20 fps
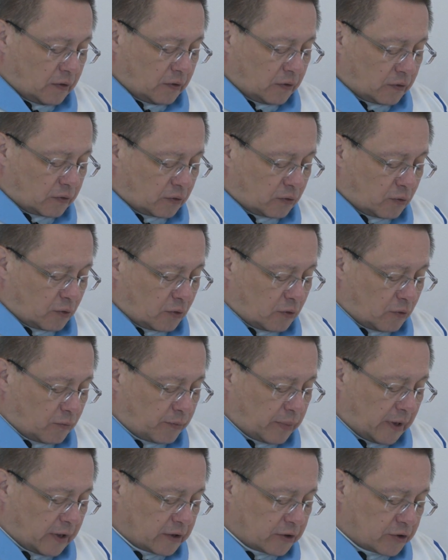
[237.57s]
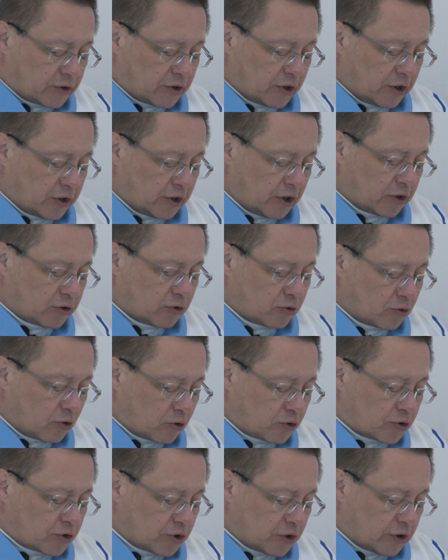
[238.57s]
z którą Pan się
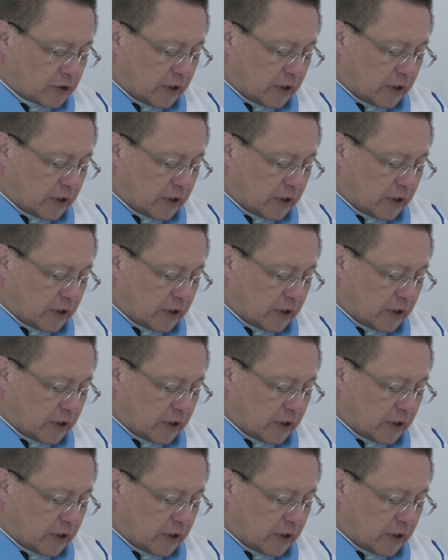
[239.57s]
jednoczy,